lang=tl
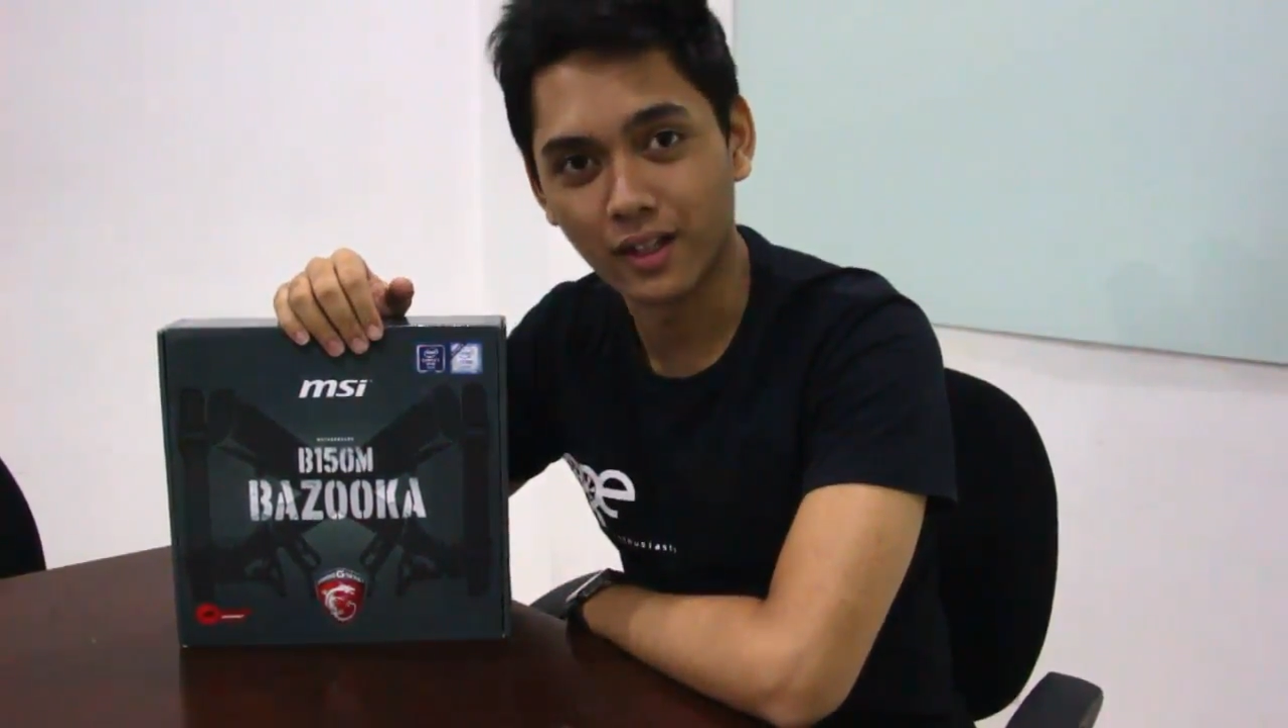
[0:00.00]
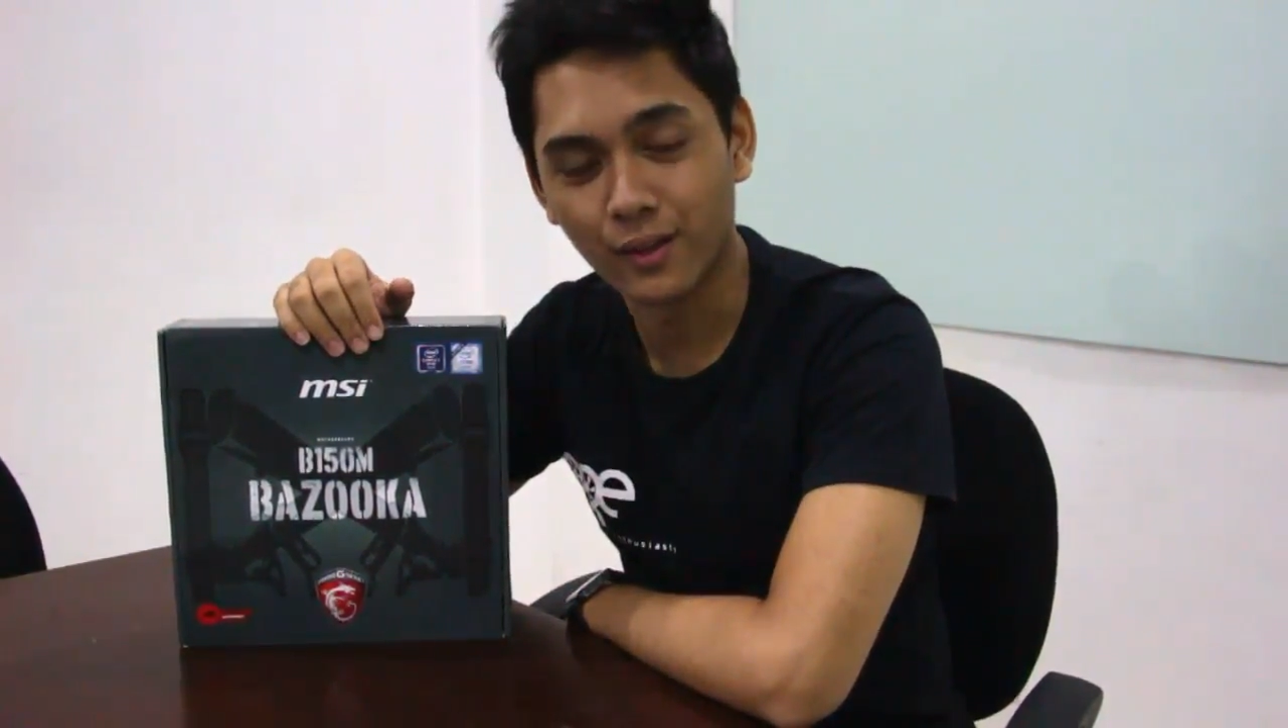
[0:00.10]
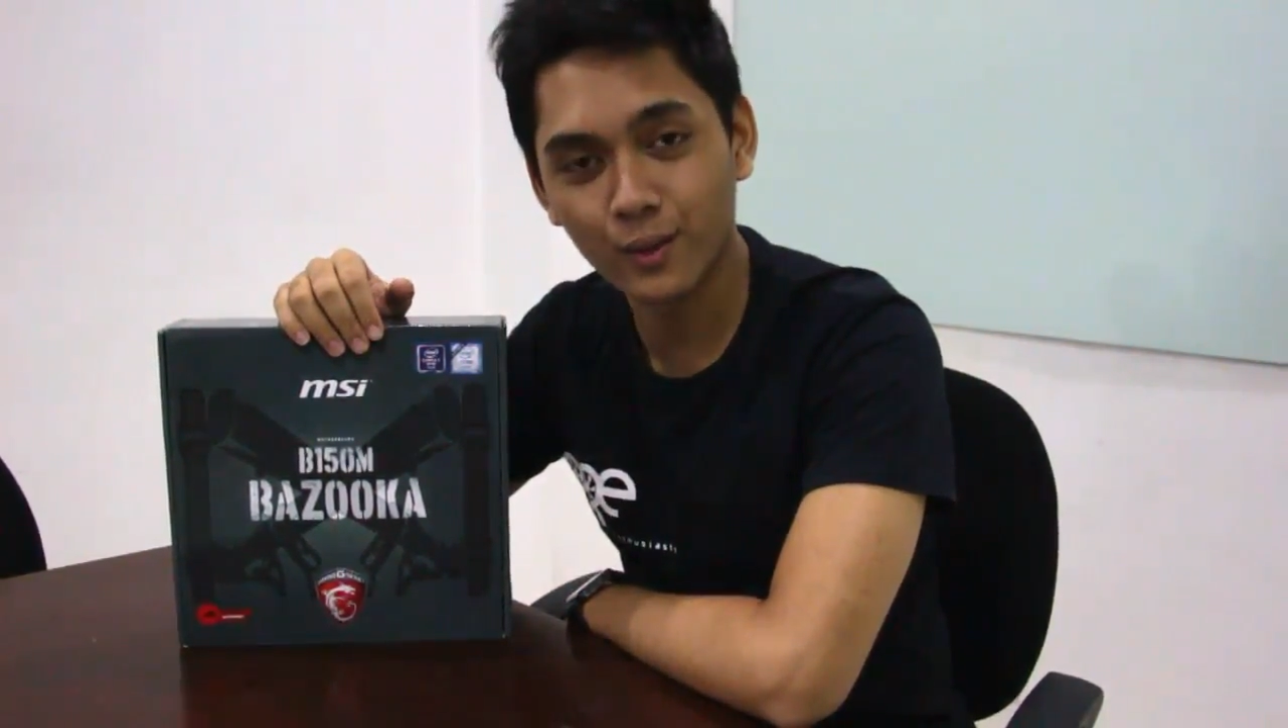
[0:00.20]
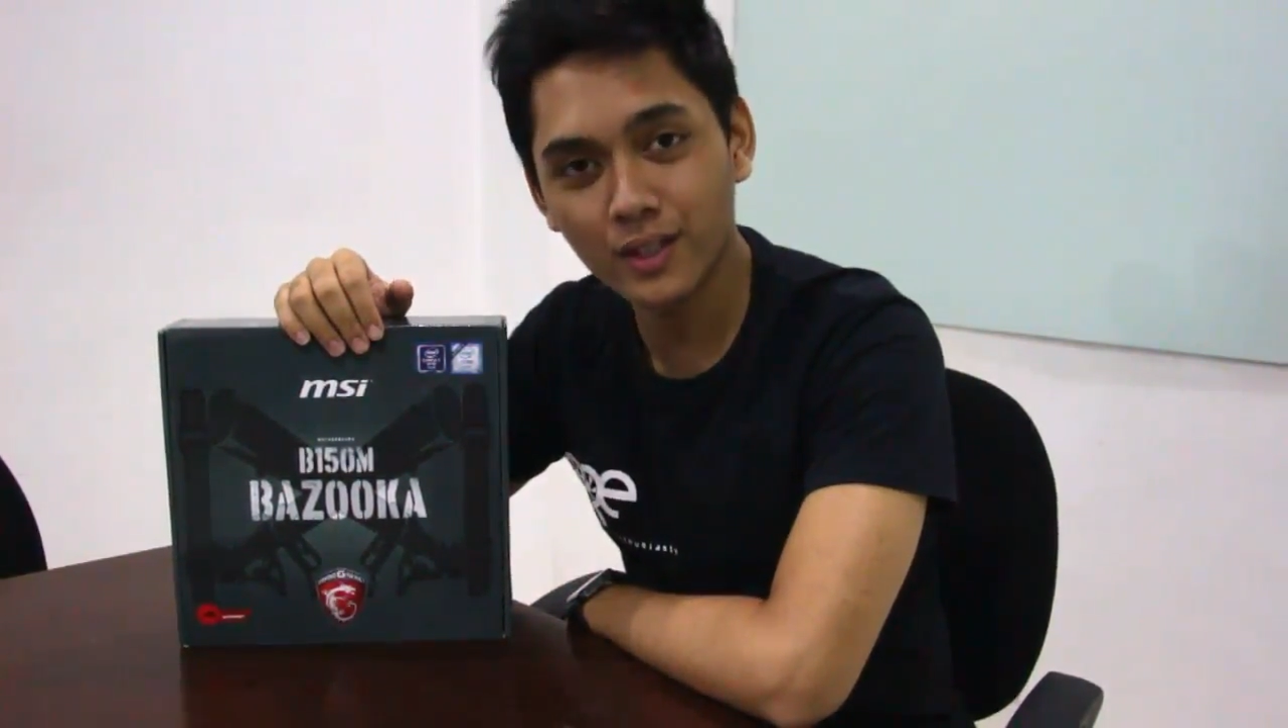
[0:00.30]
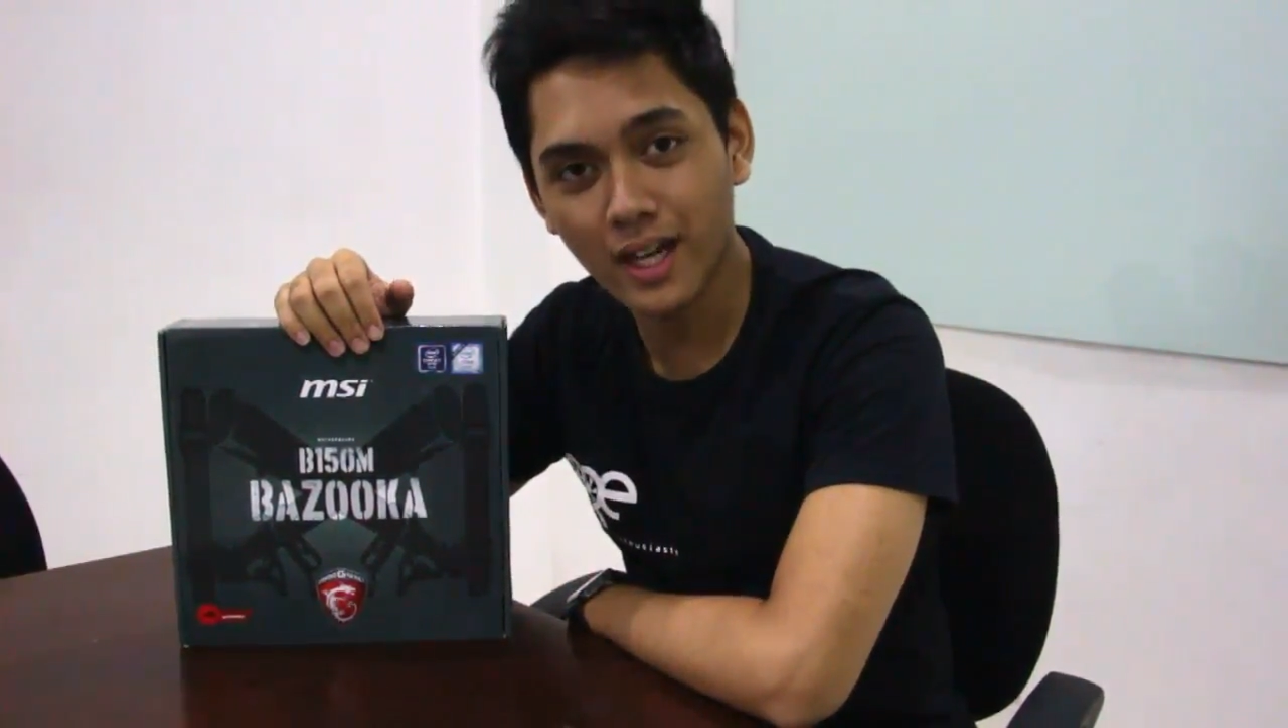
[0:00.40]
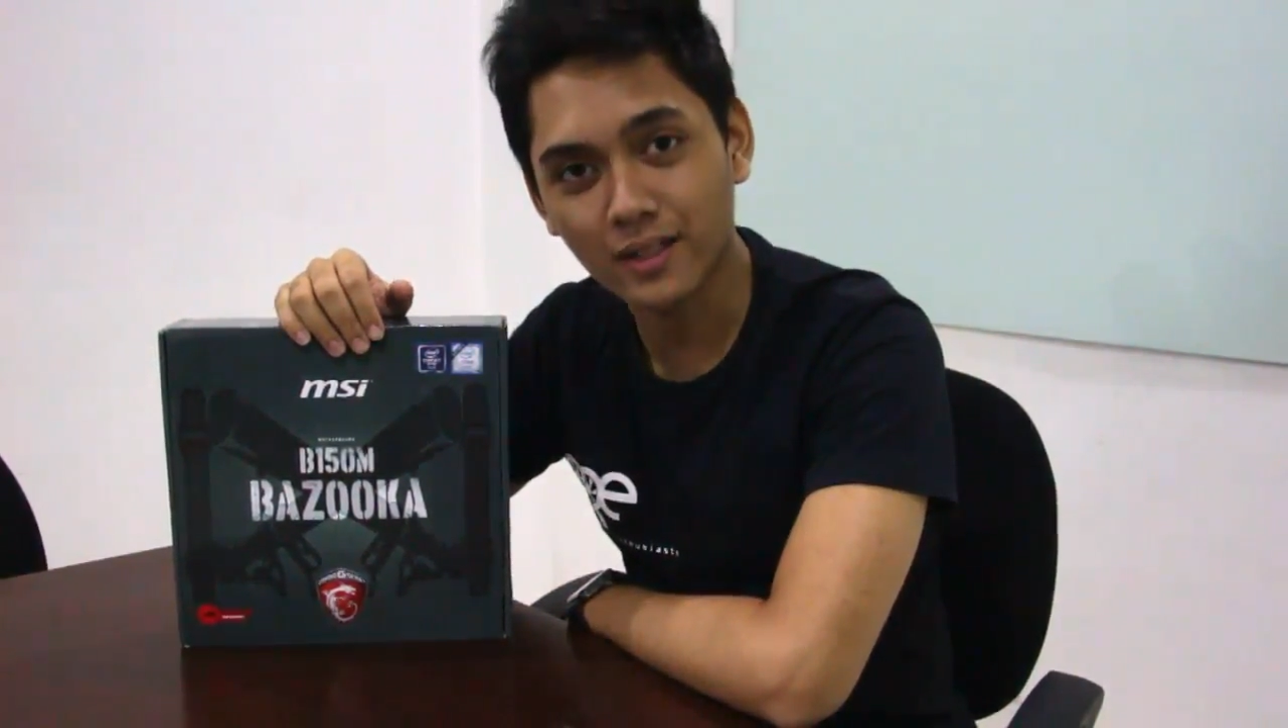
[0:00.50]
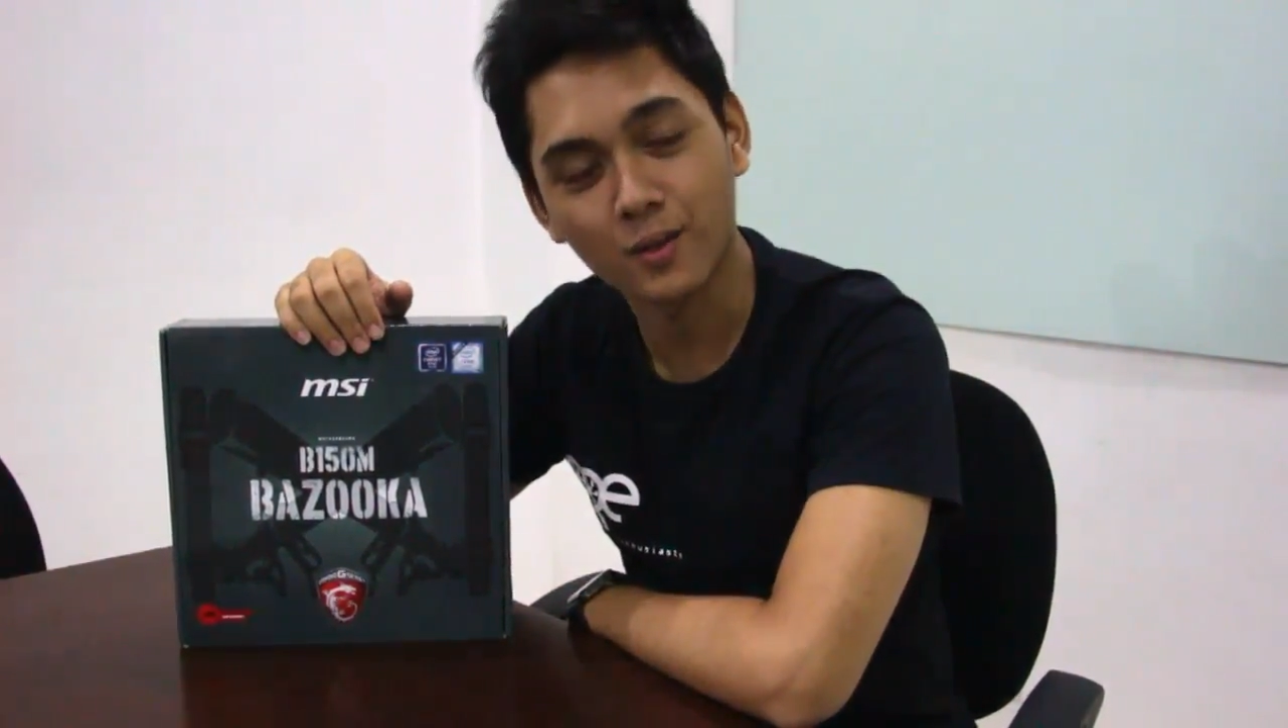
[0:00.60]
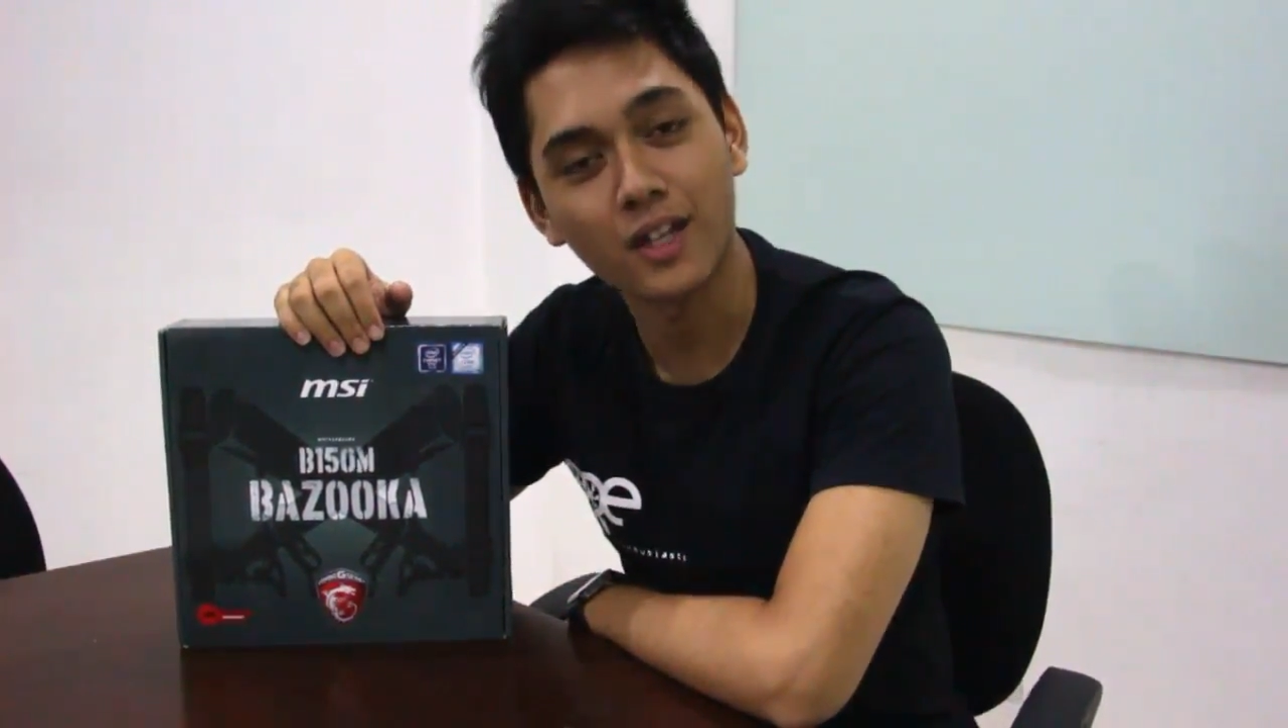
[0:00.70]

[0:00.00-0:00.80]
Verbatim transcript: Enthusiast kung